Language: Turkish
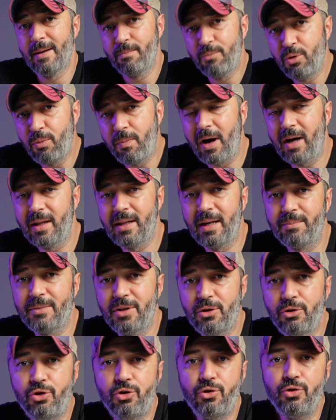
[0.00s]
bu
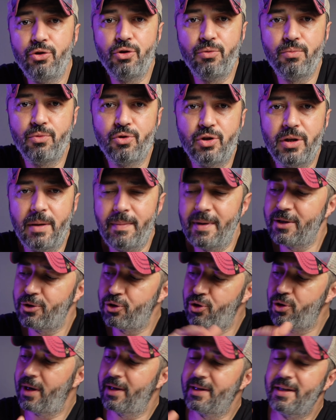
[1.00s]
bağlamda düşündüğümüz zaman
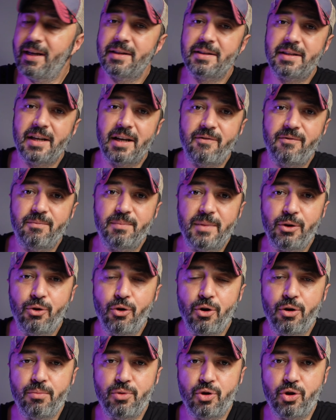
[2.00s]
şu an yan tarafında
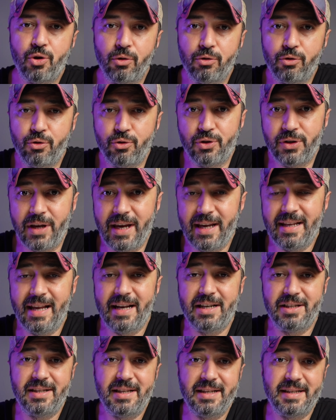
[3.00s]
görmüş olduğunuz
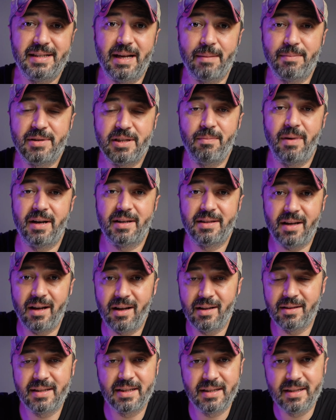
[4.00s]
Enerji Sistem Smart
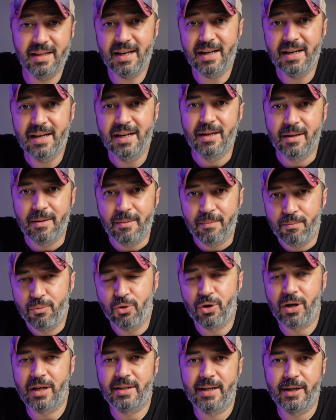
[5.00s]
6'da
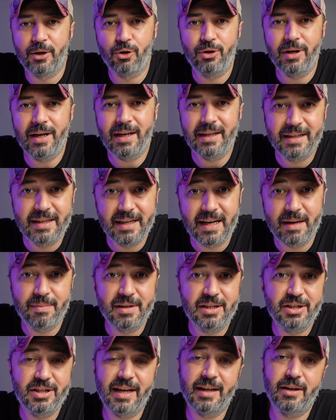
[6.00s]
bu kategoriye
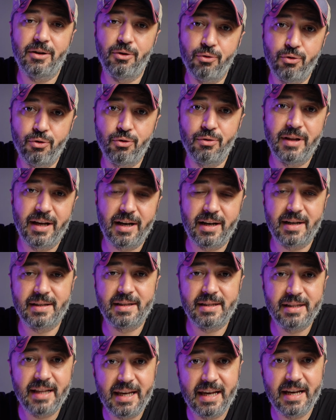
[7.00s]
girebilecek ürünler
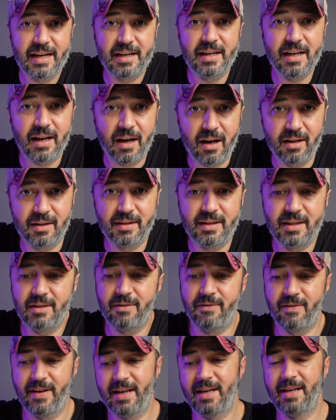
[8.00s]
arasında yerini
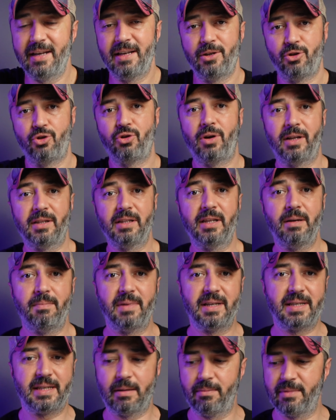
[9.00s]
aldı ve şu anda
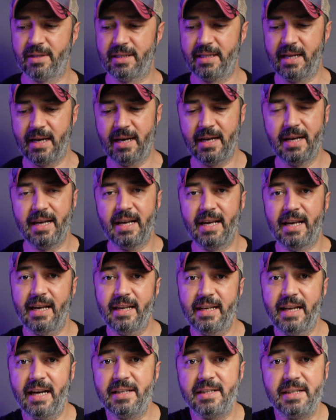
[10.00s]
masamızda.
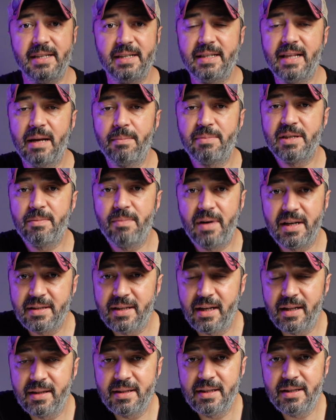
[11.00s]
Enerji Sistem
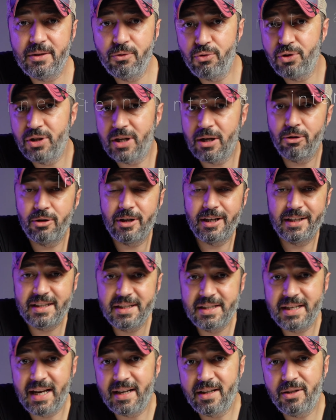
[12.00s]
Smart 6 güncel olarak
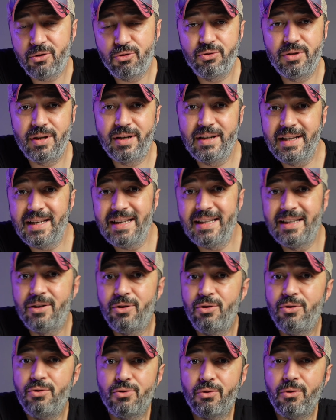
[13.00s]
internet üzerinde
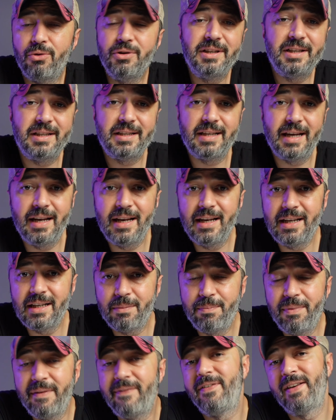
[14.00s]
212
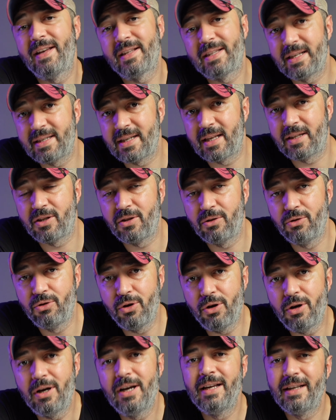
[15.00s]
TL'lik bir fiyata
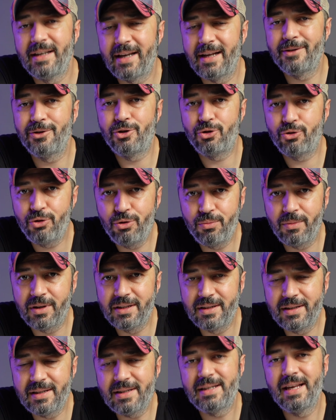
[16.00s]
satılıyor. Yanlış
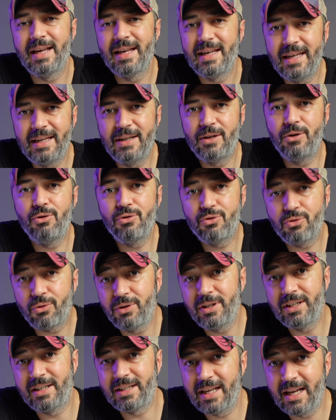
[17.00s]
duymadınız.
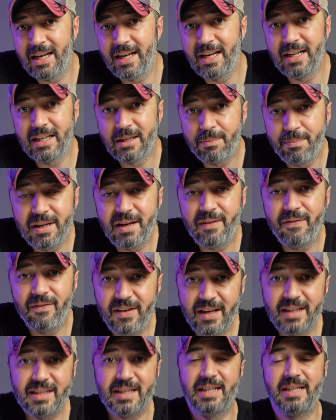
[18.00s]
212 TL'lik bir
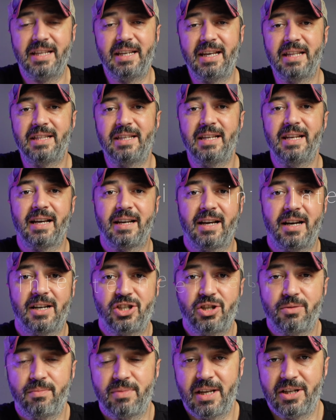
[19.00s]
fiyat etiketiyle
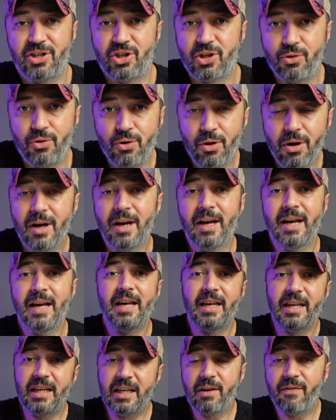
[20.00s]
karşımıza çıkıyor.
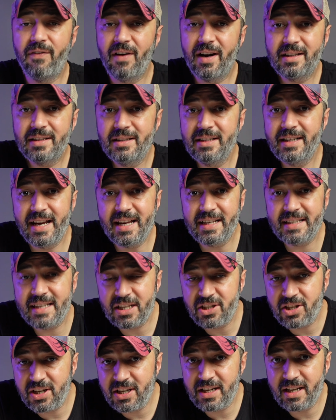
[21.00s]
İki farklı renk
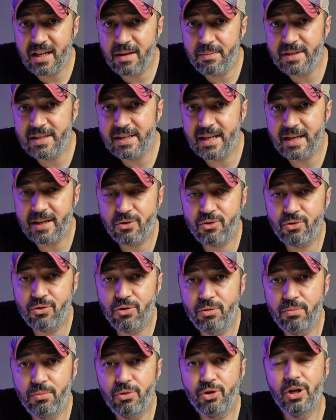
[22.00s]
seçeneğiyle bizlere
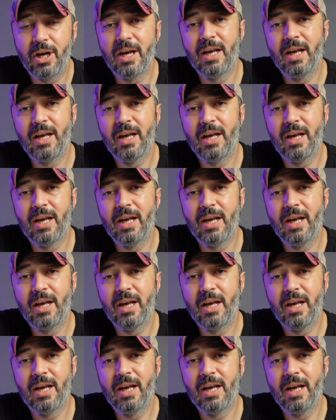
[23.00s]
sunulmuş.